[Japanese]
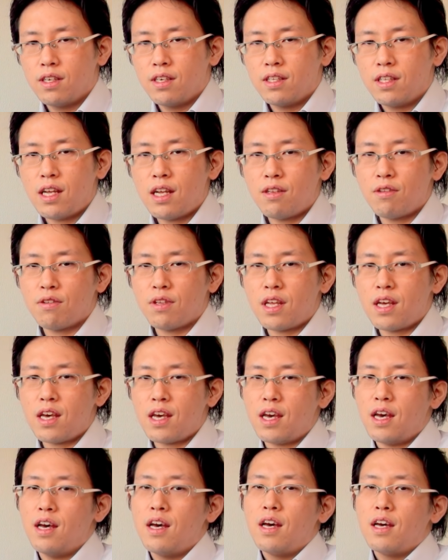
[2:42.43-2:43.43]
なの
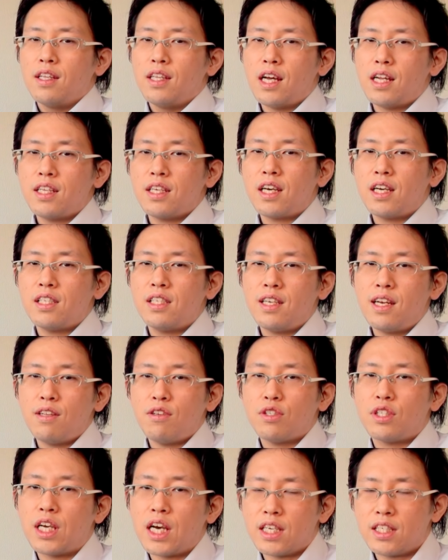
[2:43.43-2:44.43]
で何かしら
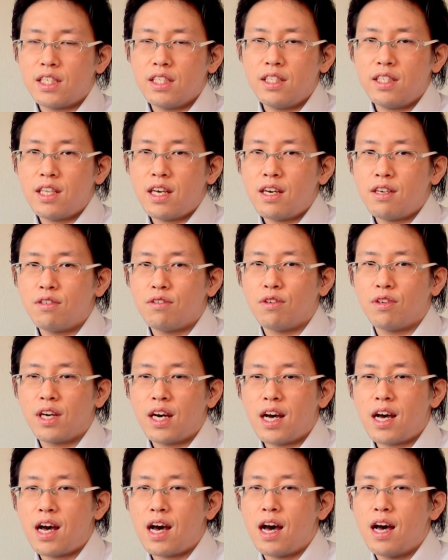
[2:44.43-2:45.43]
の写真であると
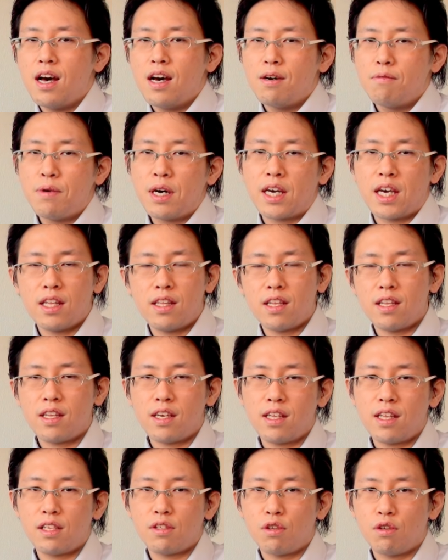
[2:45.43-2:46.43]
か、まあ、決定
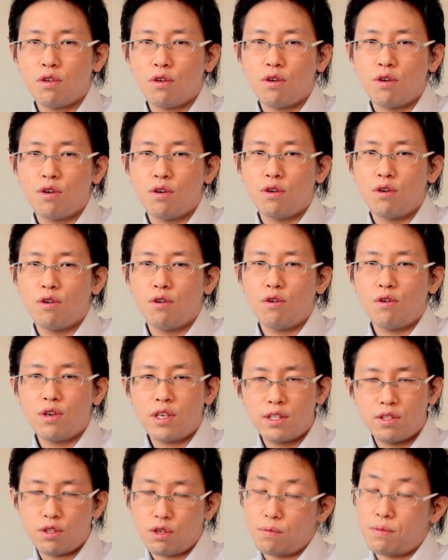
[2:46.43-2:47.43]
的なその法
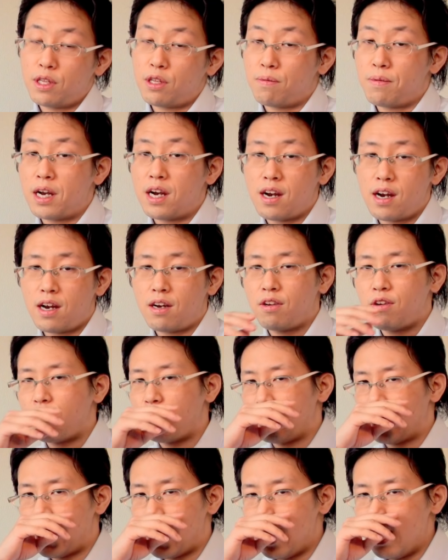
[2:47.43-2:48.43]
律上認められる
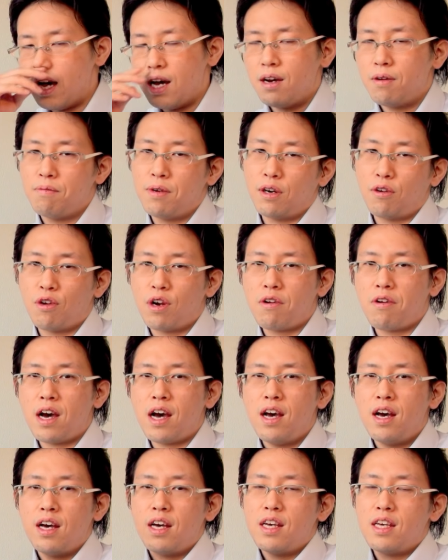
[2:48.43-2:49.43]
ような、まあ、これ
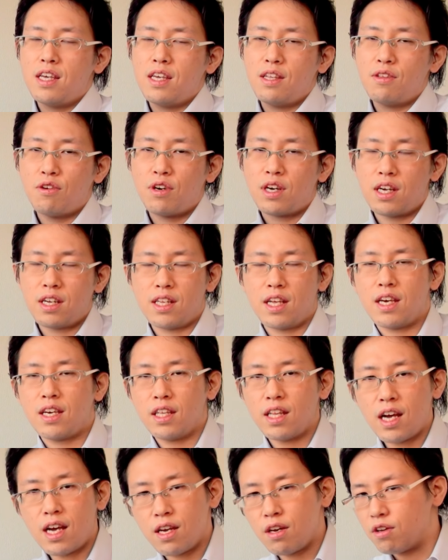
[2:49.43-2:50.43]
は言い逃れで
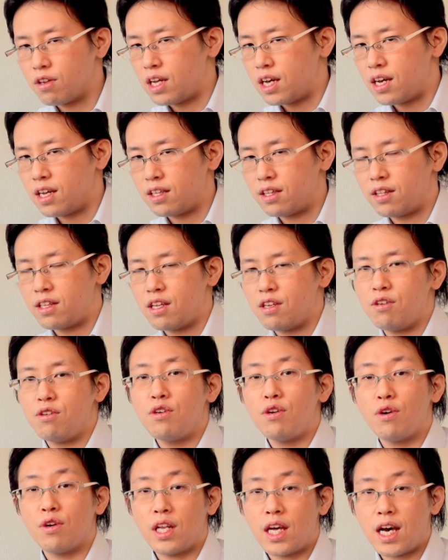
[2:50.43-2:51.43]
きないよねっていう
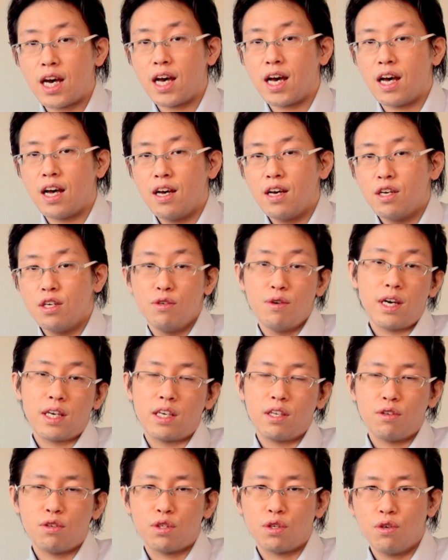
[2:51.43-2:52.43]
ような浮
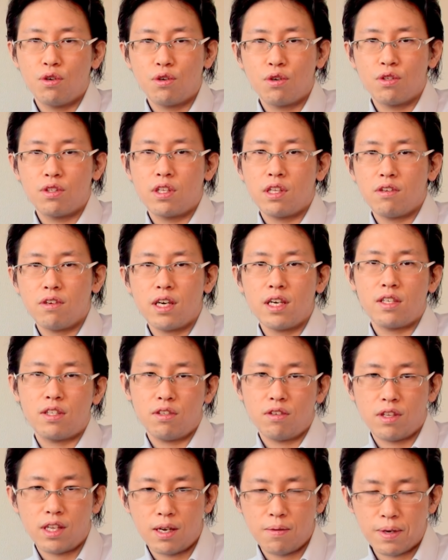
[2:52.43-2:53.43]
気の証拠っていうのが
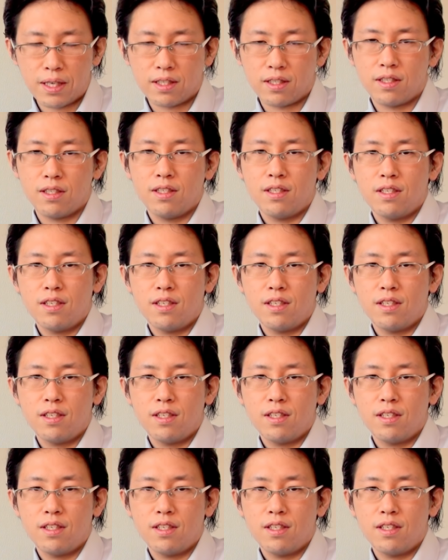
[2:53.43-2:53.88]
必要になります。